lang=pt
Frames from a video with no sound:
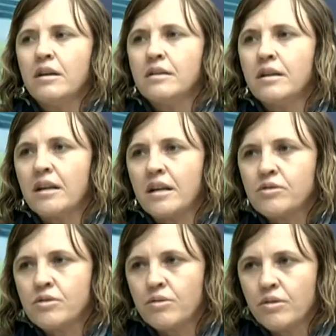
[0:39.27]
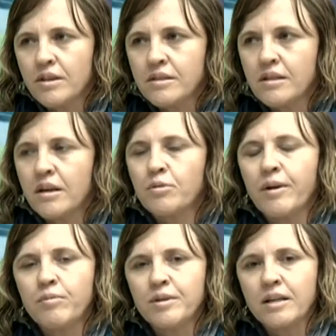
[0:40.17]
de relações né, com uma
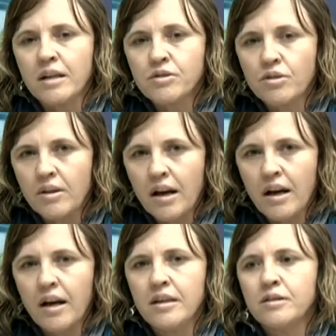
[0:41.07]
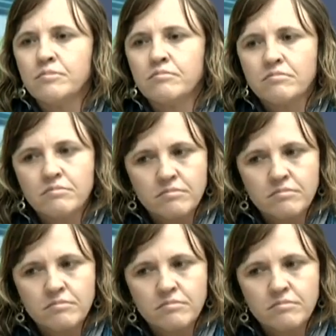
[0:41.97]
comunidade escolar e